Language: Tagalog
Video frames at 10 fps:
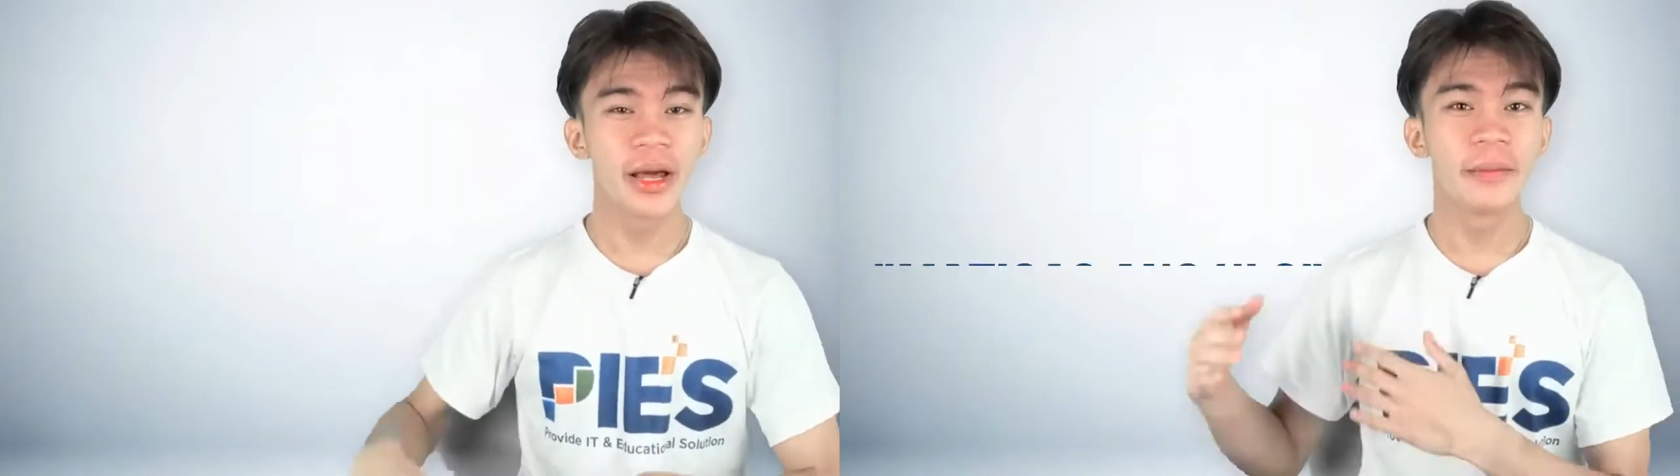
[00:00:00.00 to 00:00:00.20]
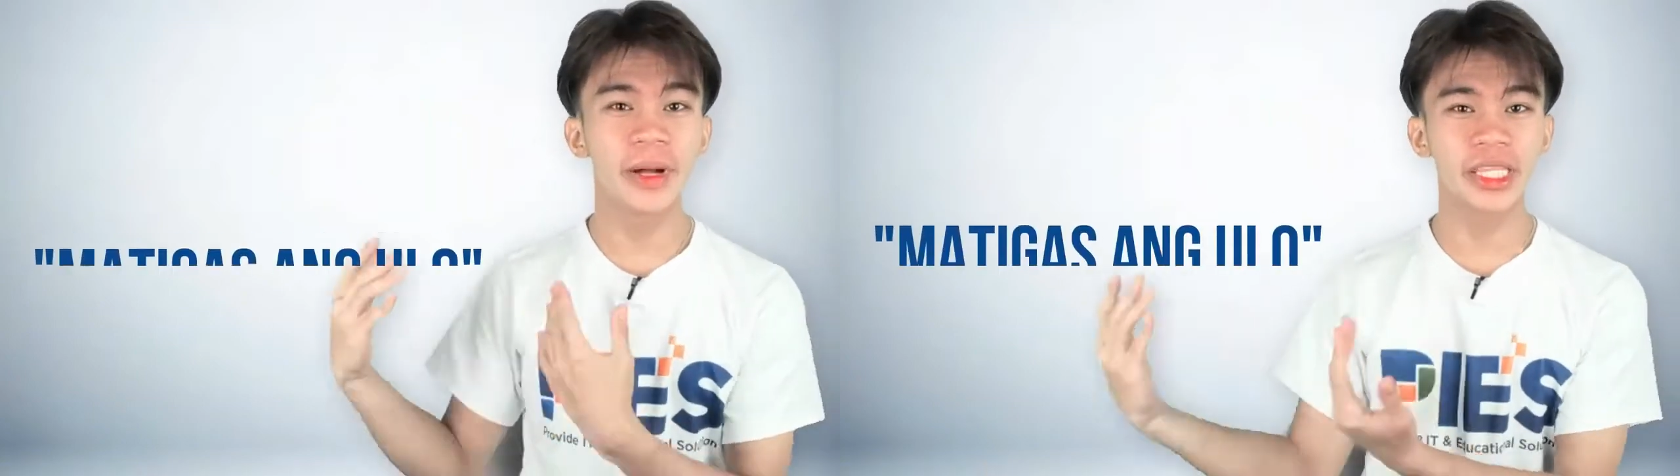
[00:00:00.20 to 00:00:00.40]

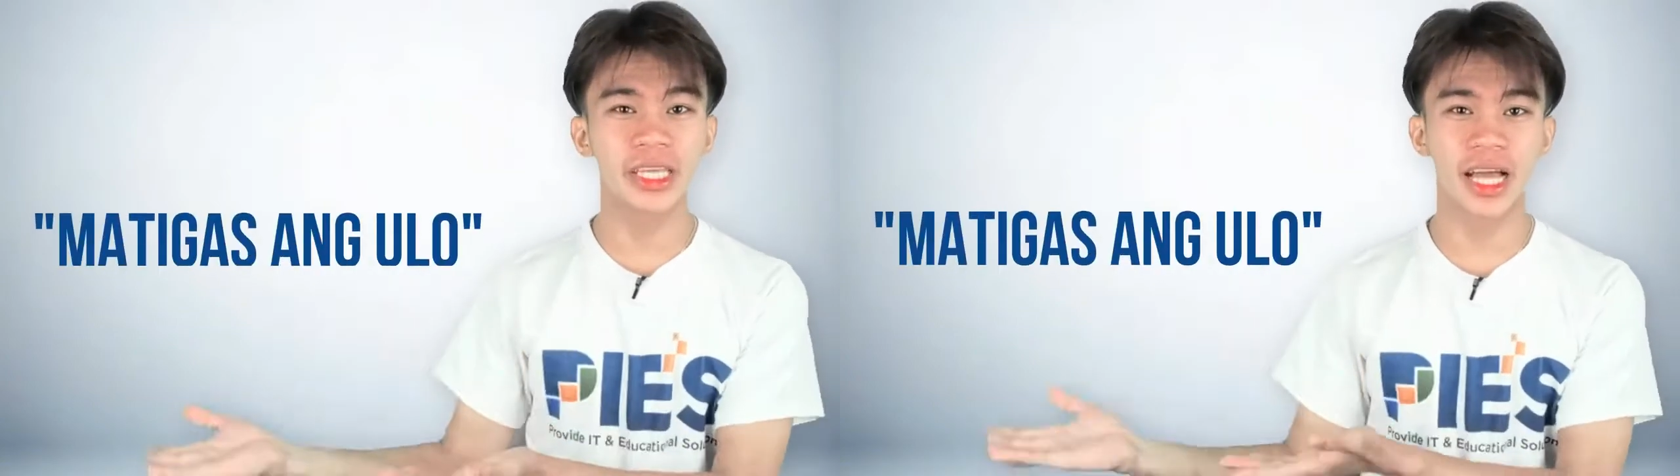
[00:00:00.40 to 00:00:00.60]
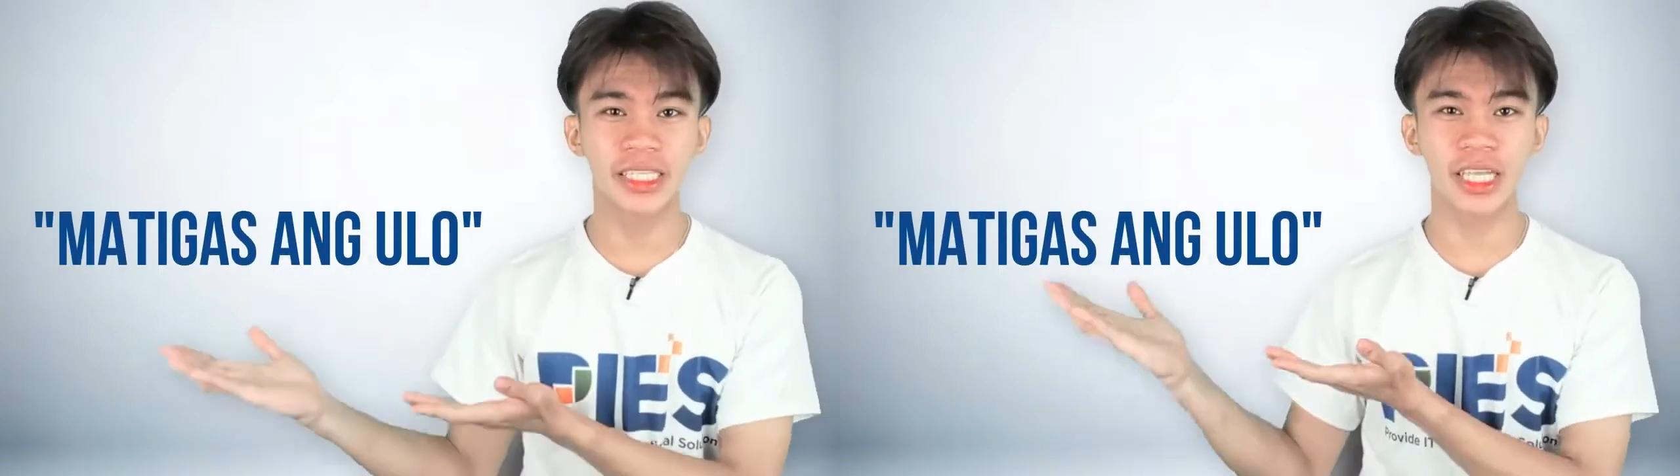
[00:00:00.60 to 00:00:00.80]

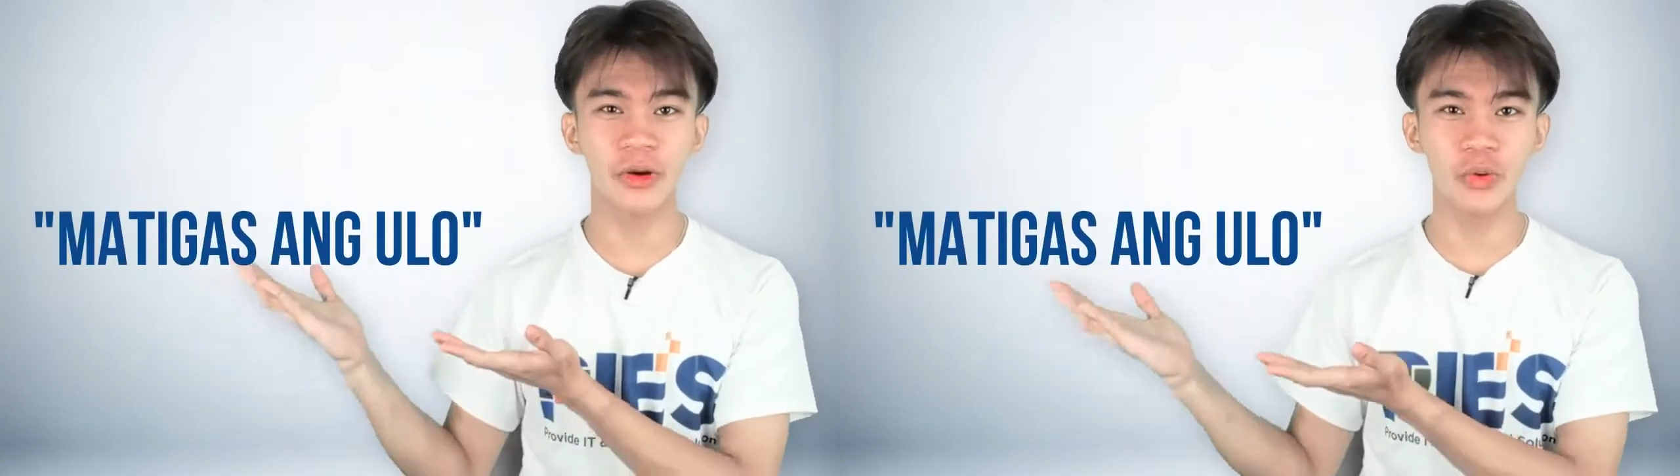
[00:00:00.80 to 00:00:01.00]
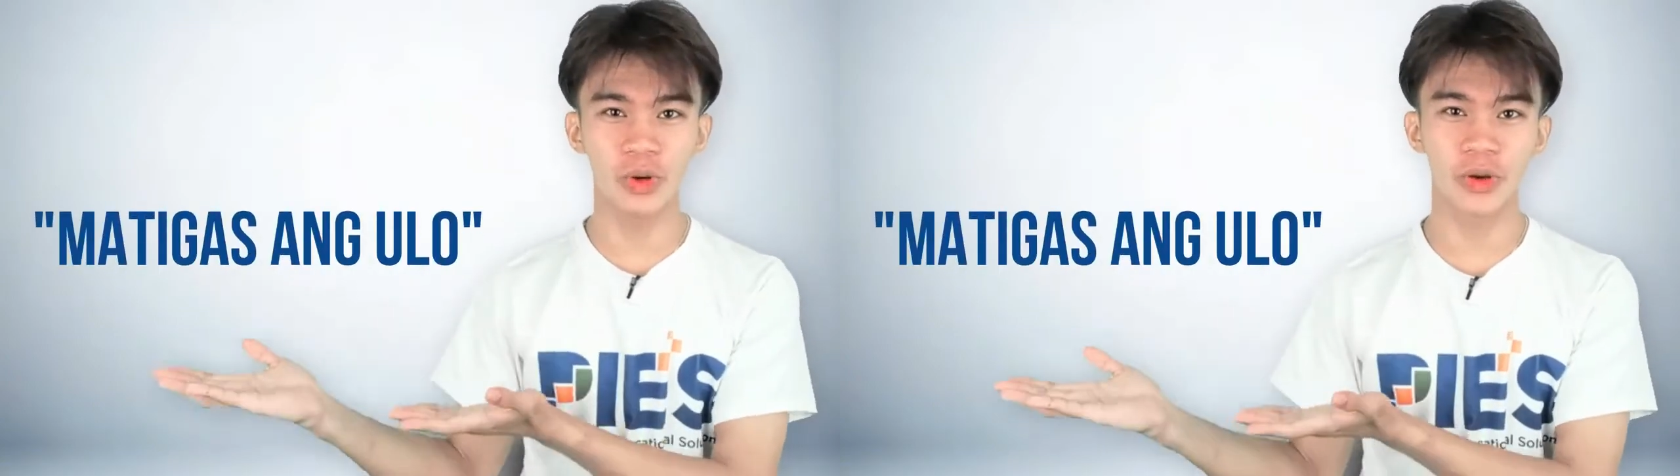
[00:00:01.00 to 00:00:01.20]
matigas
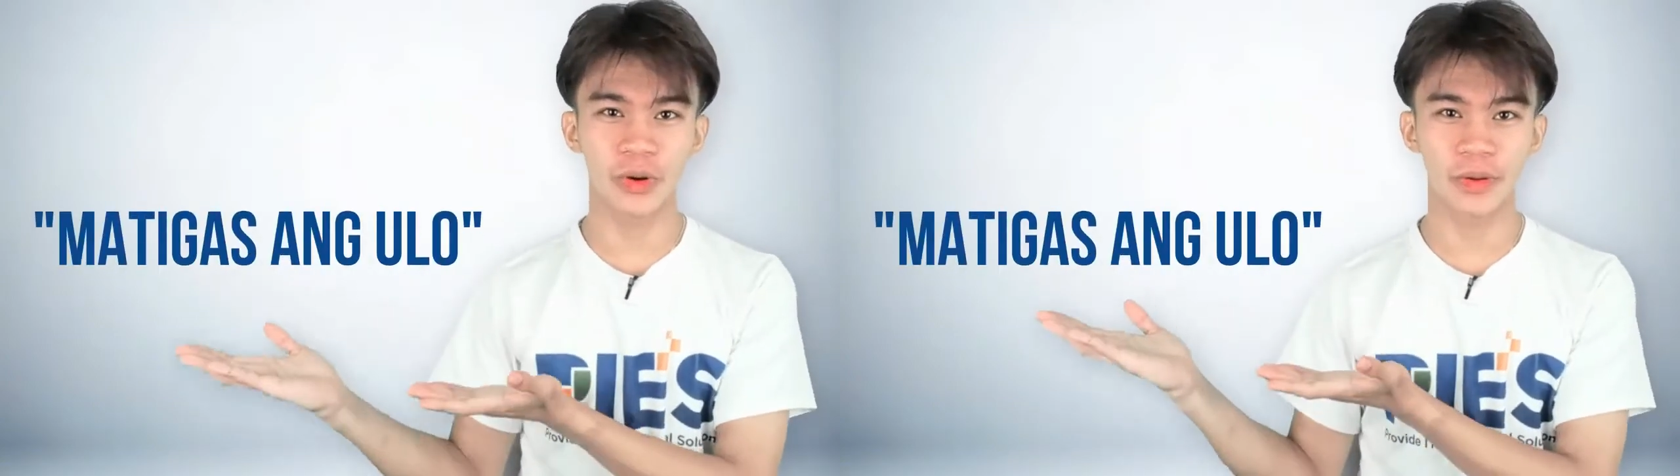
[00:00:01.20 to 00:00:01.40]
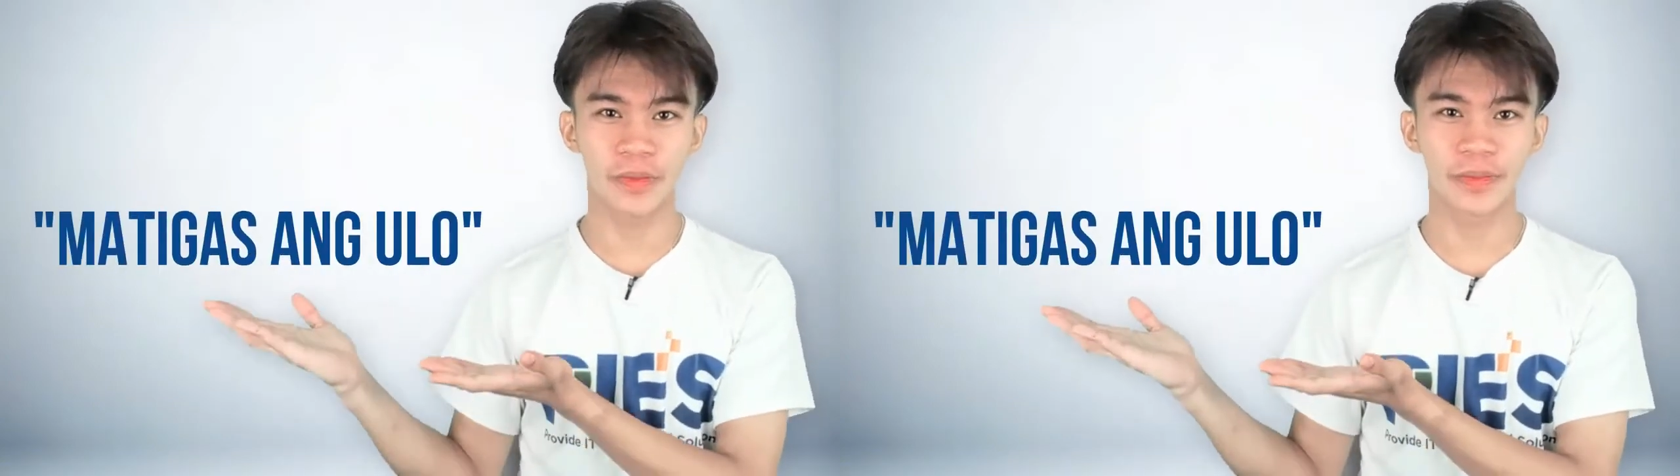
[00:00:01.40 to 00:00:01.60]
ang ulo.